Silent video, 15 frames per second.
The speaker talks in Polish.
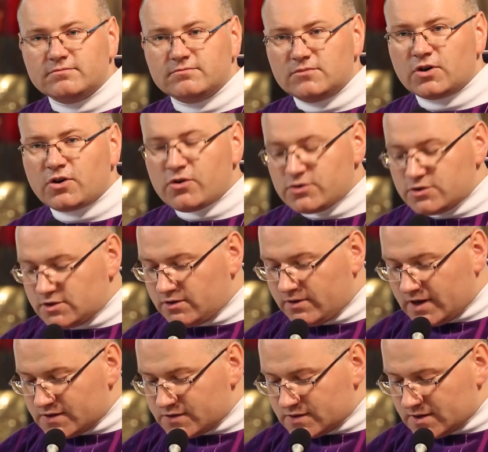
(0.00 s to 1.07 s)
rodzin,
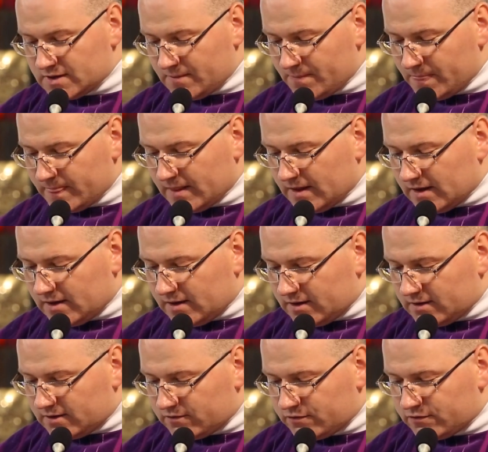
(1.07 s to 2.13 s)
oazy,
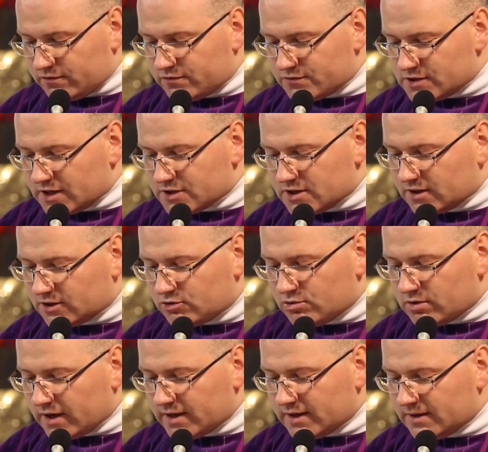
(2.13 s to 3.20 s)
e, w, w czasie
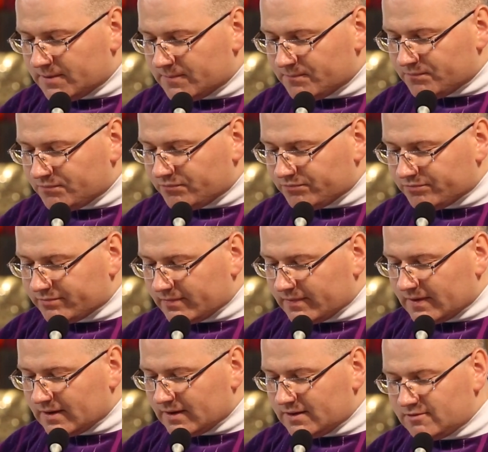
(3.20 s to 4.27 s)
której
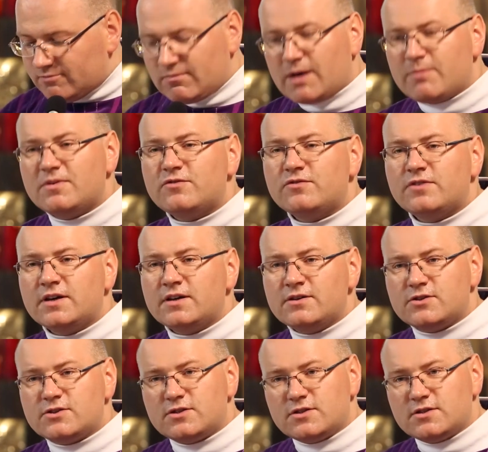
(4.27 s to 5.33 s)
Mm, mamy
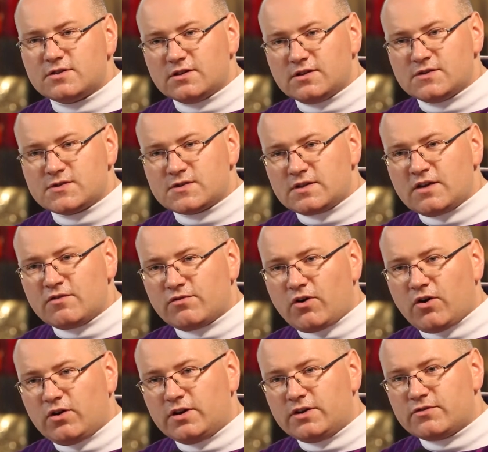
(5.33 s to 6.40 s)
wyjść z
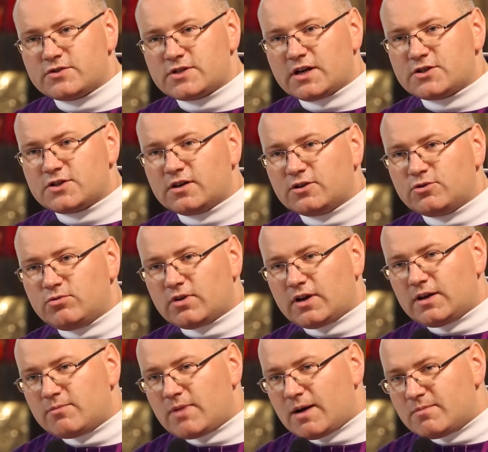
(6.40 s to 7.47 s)
niewoli, w czasie
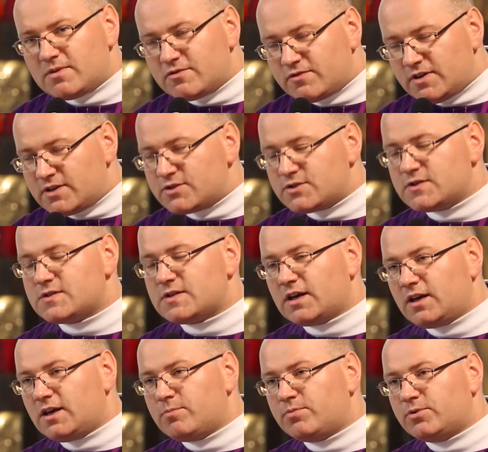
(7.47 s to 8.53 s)
której mamy wyjść z
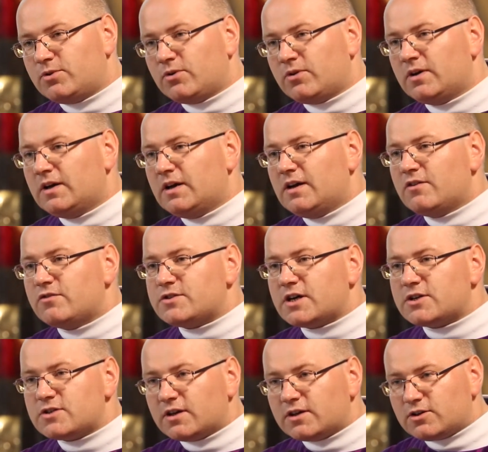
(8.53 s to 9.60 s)
Egiptu, w
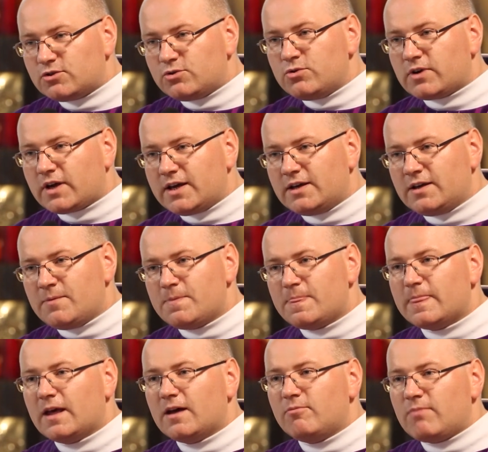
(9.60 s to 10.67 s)
czasie której
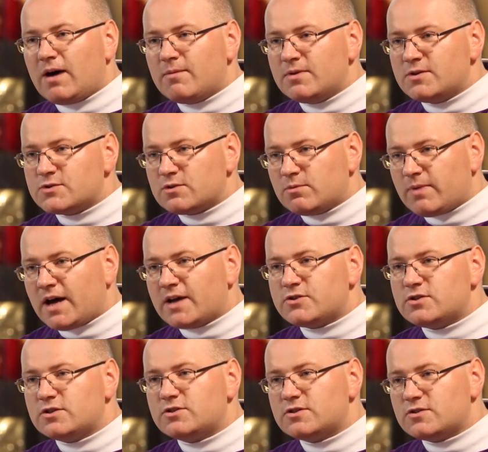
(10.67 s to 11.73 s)
mamy
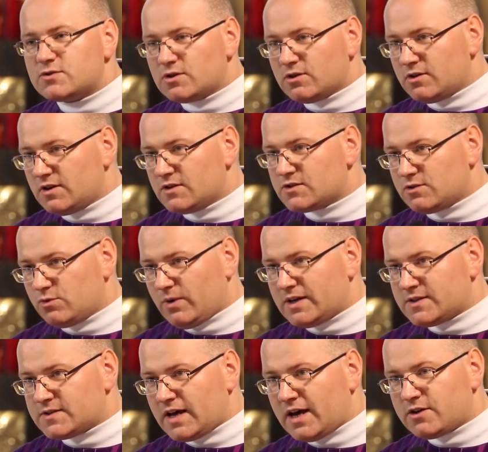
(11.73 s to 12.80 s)
zobaczyć, co jest
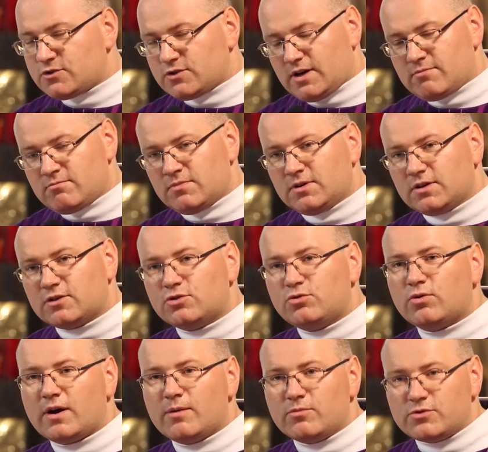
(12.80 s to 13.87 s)
łazarzem,
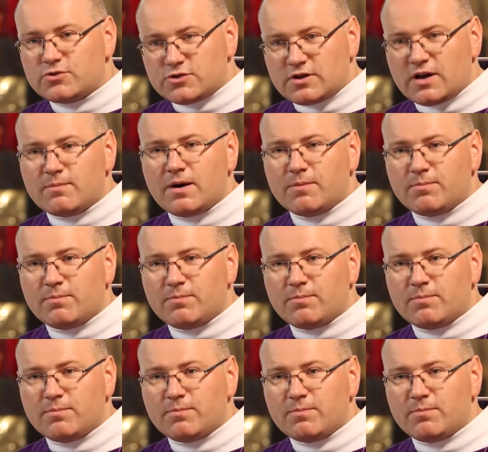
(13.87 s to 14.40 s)
któremu trzeba